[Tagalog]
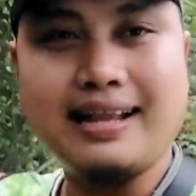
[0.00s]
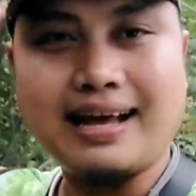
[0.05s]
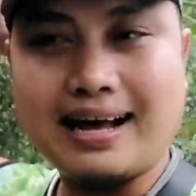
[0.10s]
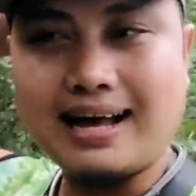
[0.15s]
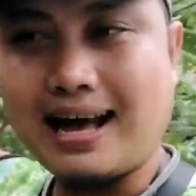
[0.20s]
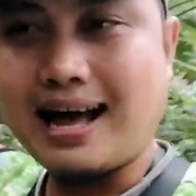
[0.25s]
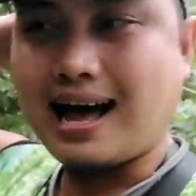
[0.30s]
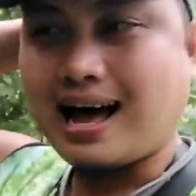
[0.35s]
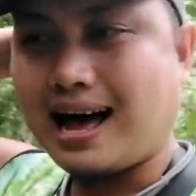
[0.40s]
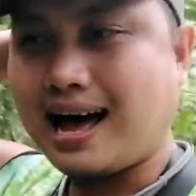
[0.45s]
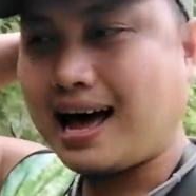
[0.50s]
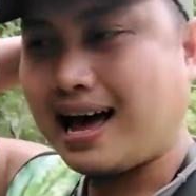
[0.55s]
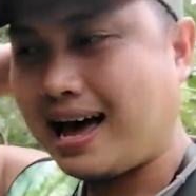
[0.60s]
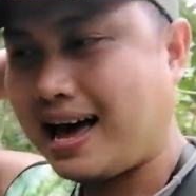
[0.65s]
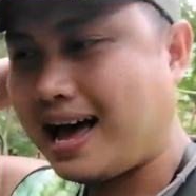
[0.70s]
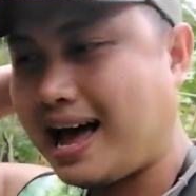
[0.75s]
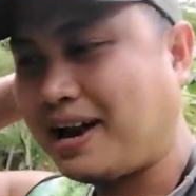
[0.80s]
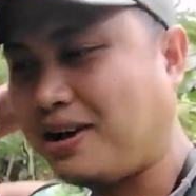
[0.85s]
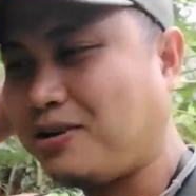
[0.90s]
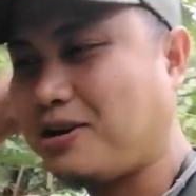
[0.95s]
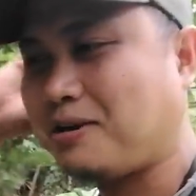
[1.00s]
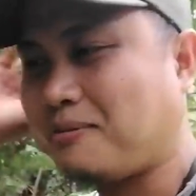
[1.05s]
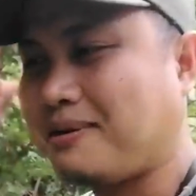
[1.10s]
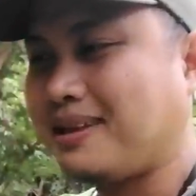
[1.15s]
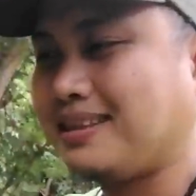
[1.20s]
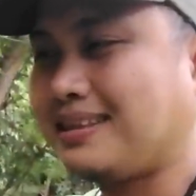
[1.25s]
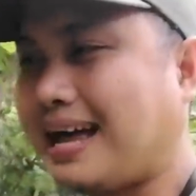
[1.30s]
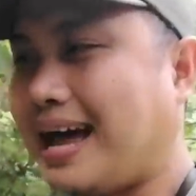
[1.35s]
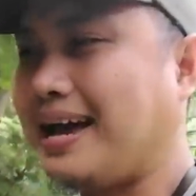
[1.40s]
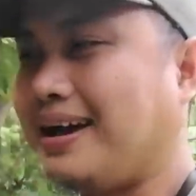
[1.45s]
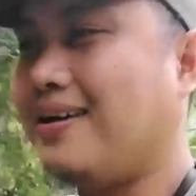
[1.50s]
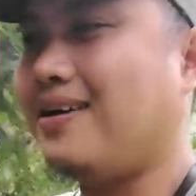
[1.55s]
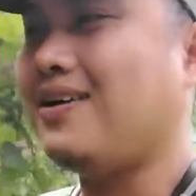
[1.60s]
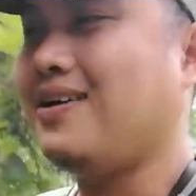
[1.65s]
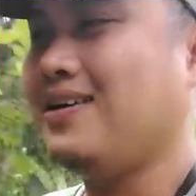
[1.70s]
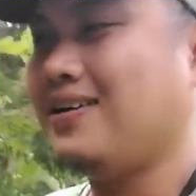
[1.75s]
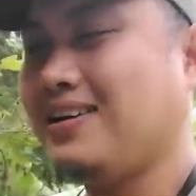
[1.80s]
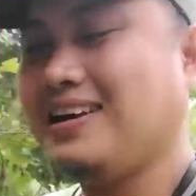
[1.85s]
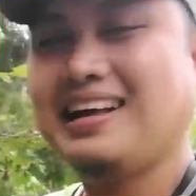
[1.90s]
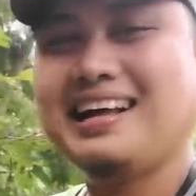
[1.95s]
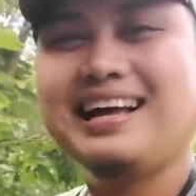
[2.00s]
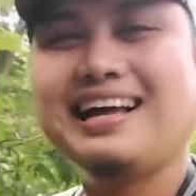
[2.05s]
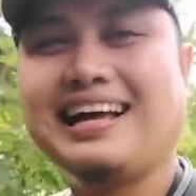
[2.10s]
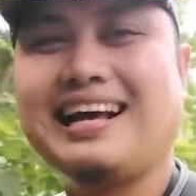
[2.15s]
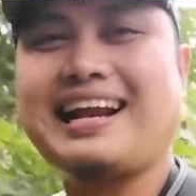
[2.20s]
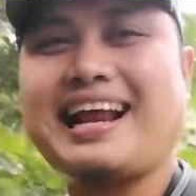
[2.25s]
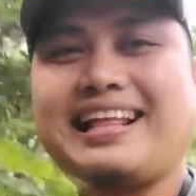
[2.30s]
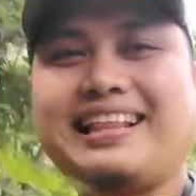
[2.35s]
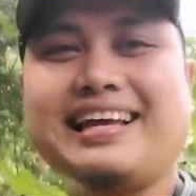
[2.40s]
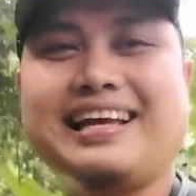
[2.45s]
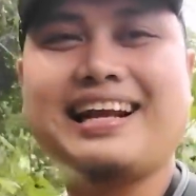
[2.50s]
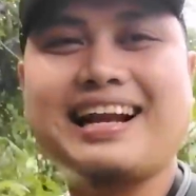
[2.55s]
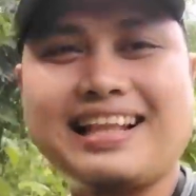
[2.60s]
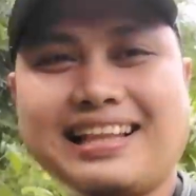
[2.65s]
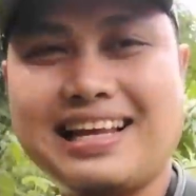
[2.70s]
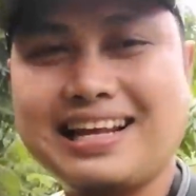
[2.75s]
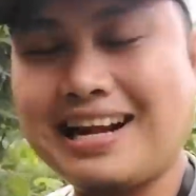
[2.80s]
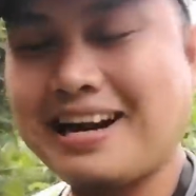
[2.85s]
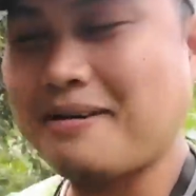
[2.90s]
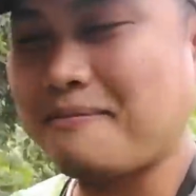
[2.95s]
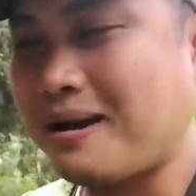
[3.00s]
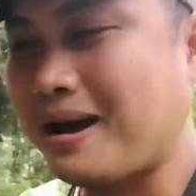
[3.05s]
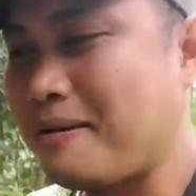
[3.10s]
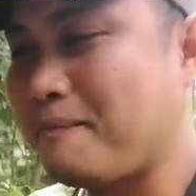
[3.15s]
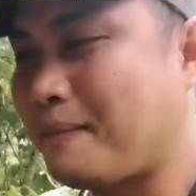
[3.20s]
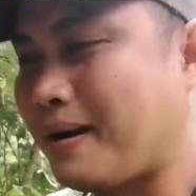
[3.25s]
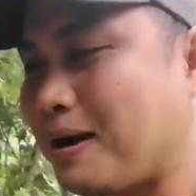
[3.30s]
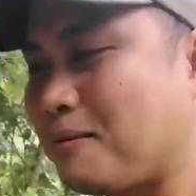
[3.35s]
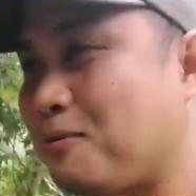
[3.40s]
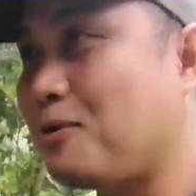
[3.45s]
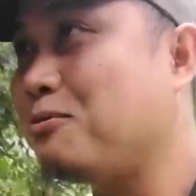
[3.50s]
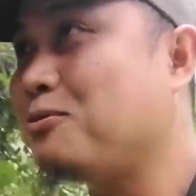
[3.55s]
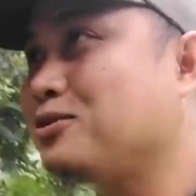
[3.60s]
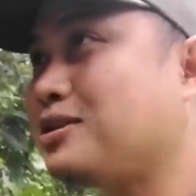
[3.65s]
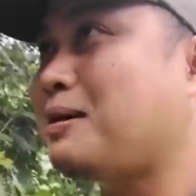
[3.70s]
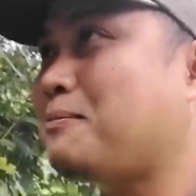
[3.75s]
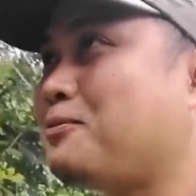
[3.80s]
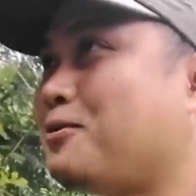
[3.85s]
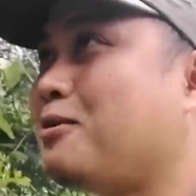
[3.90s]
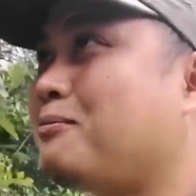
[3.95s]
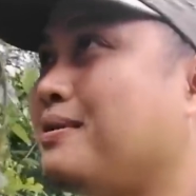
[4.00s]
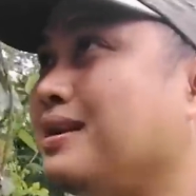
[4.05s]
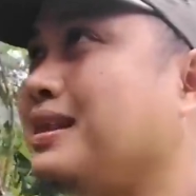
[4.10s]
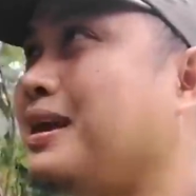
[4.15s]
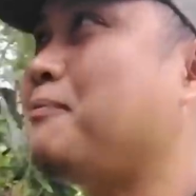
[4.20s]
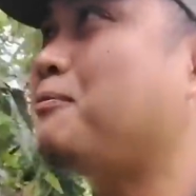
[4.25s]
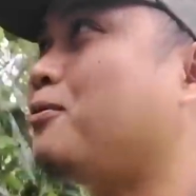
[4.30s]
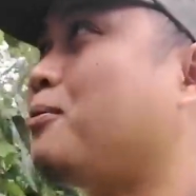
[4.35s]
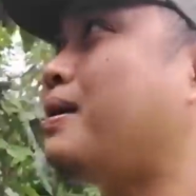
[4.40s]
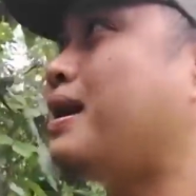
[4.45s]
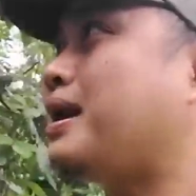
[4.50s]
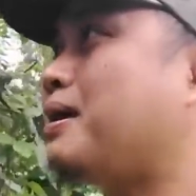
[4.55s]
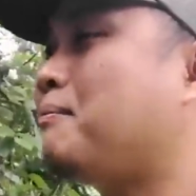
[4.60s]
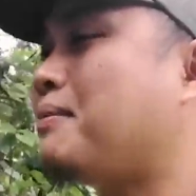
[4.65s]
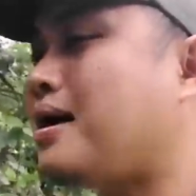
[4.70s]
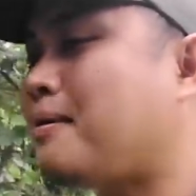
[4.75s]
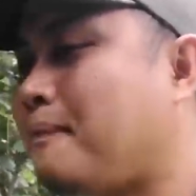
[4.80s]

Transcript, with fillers: Naka, ano naman tayo? riding ready na naman para pumunta po ng Matepok para